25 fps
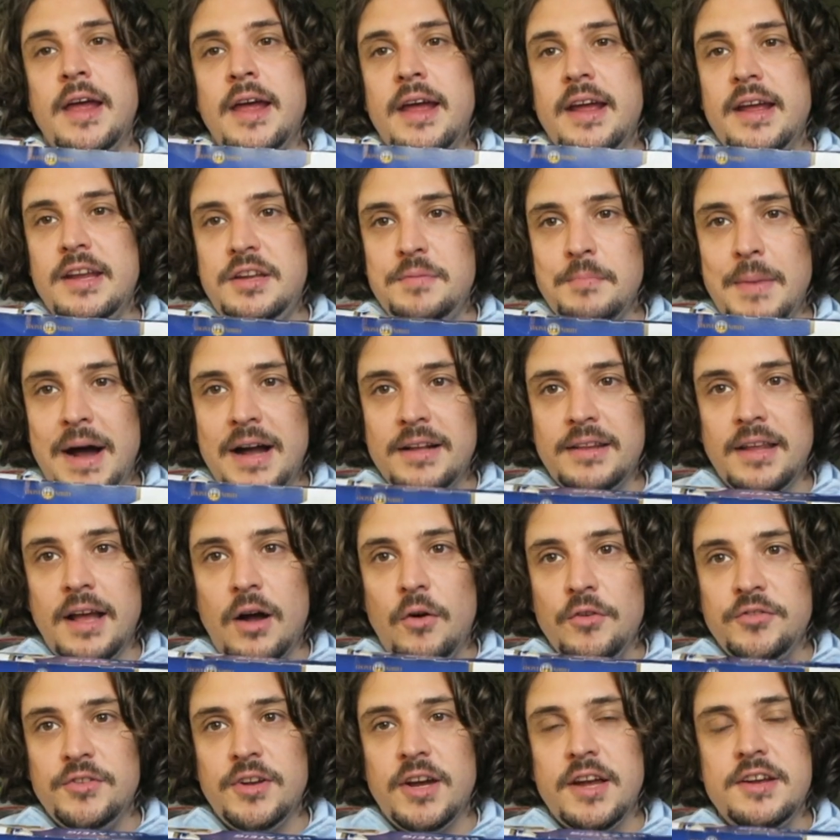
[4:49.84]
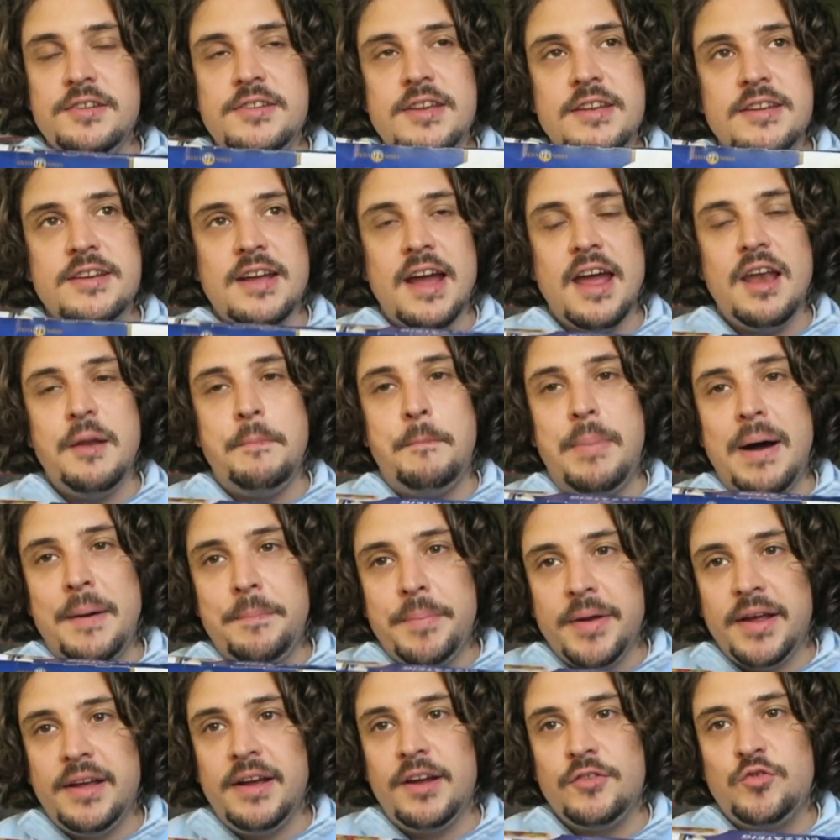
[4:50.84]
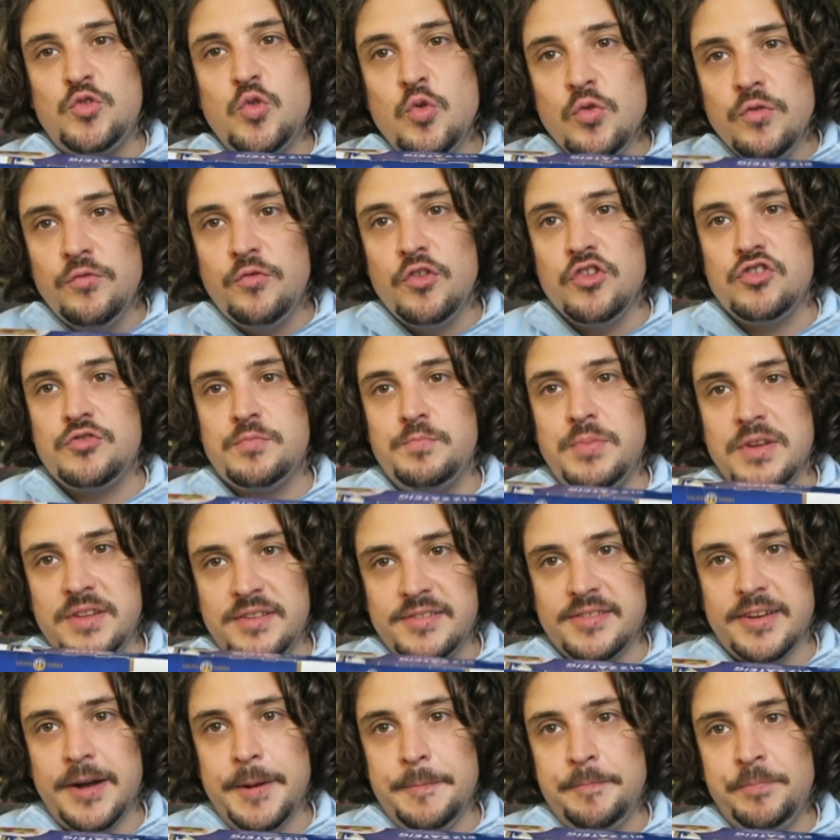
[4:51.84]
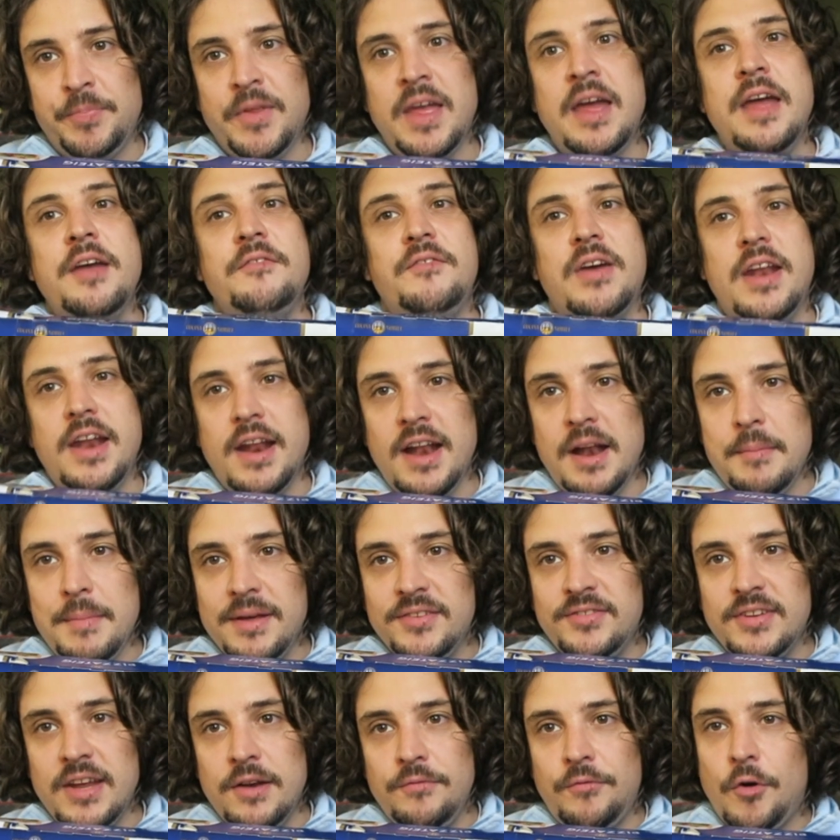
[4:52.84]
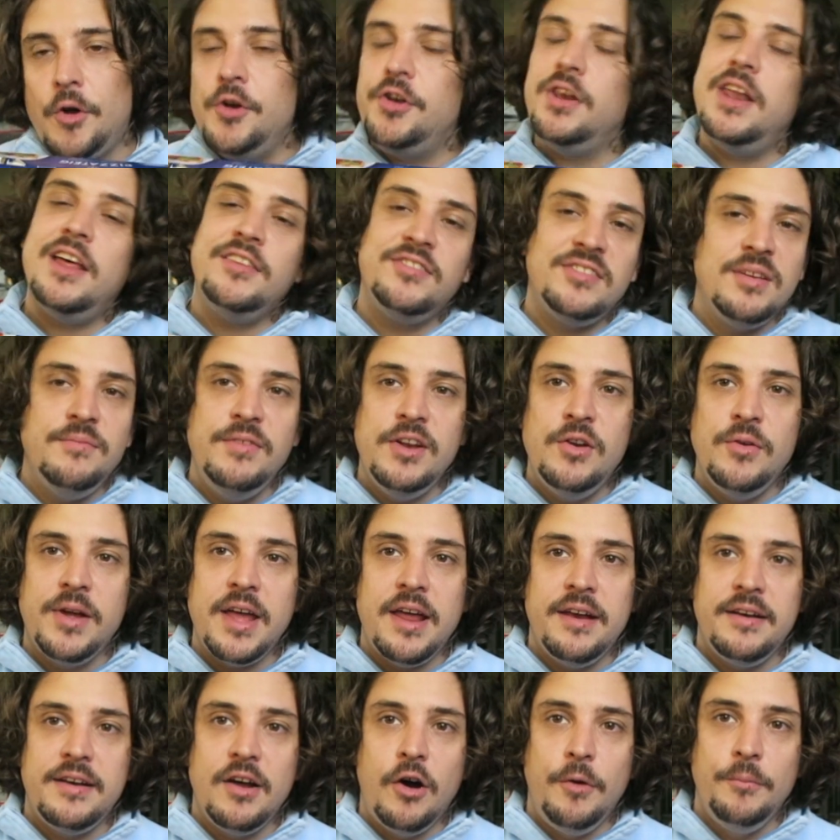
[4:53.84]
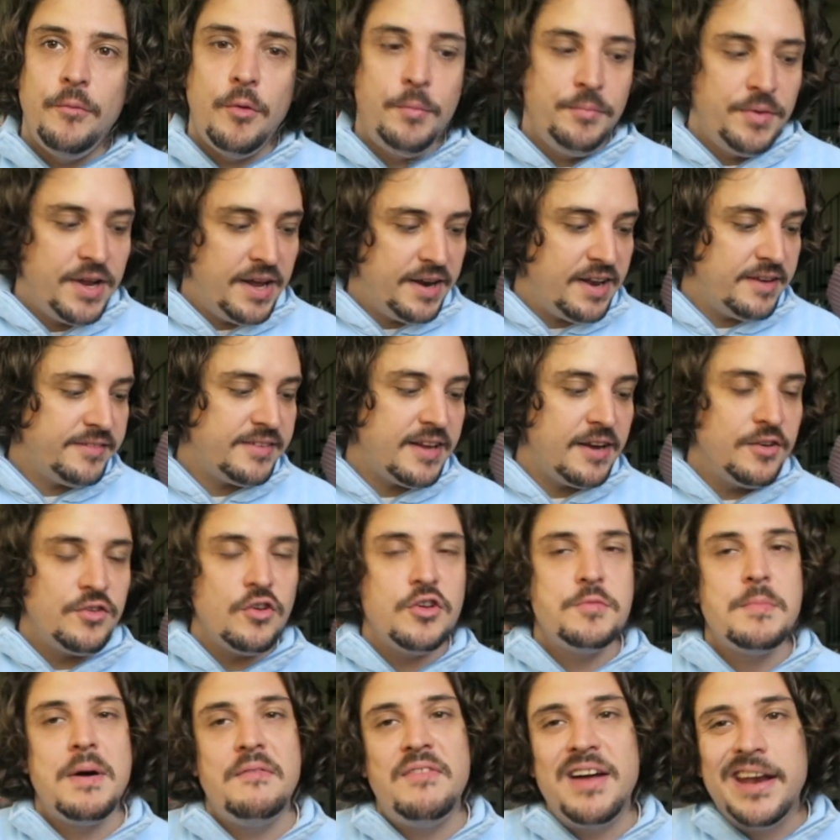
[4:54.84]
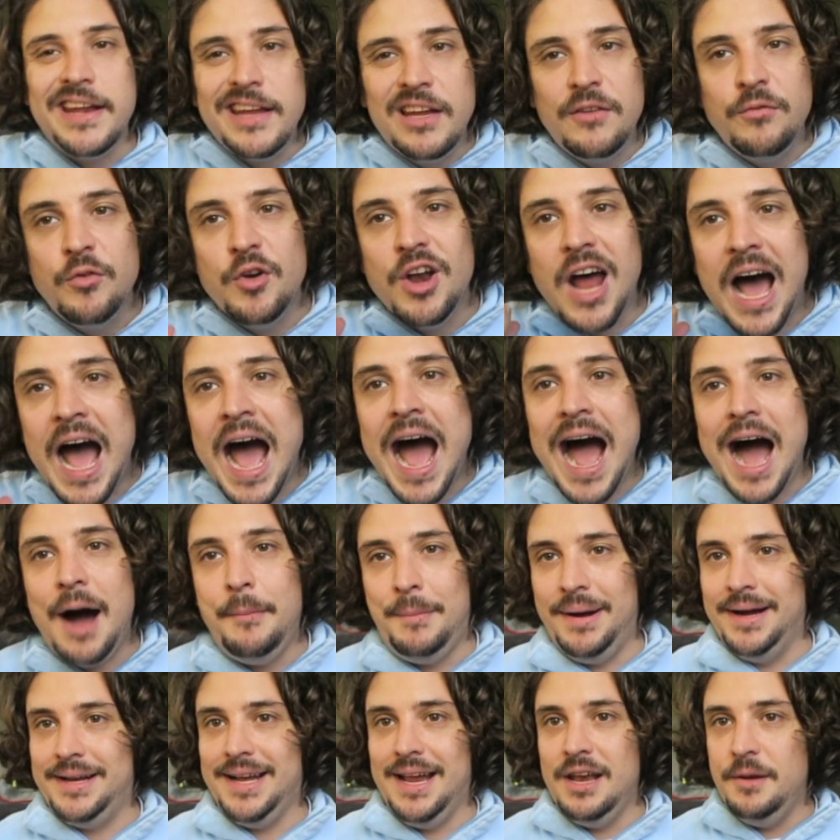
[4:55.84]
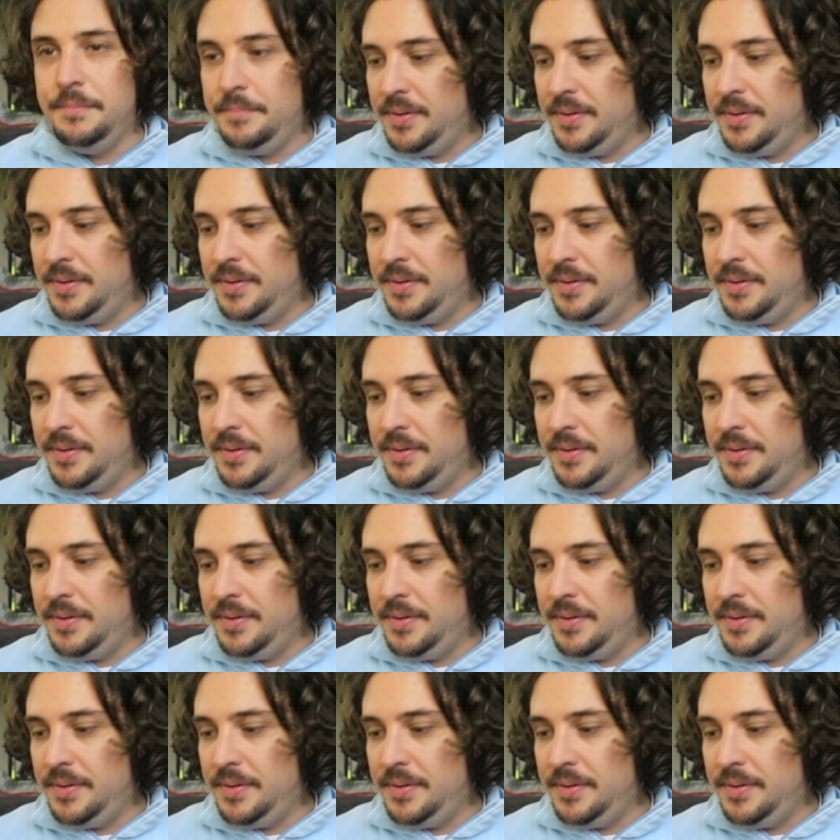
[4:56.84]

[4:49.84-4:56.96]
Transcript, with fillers: Ich mache daraus eine richtig geile Paprika-Thunfisch-Pizza. Wenn ihr das mal sehen wollt, lasst dem Video gerne einen Daumen oben da. Dann zeige ich euch mal, was ich für eine hammergeile